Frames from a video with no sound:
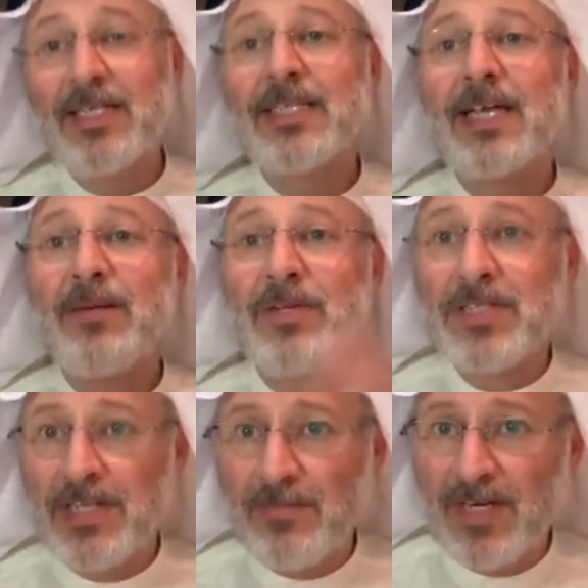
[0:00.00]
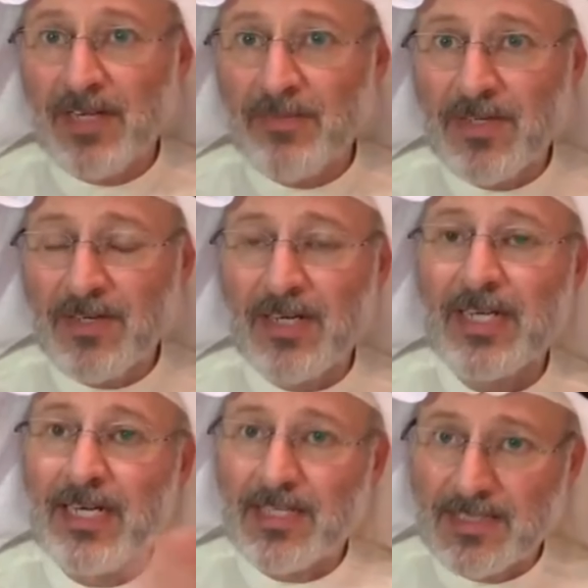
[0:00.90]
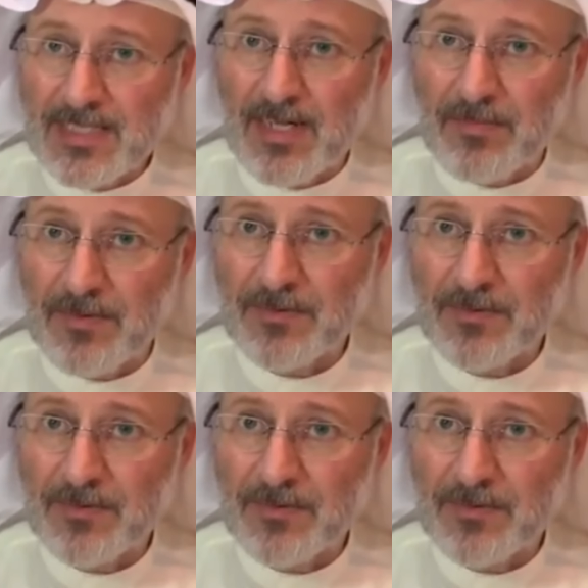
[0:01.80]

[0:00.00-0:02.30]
ارتكاب الجريمة الكبيرة اللي هي الاغتصاب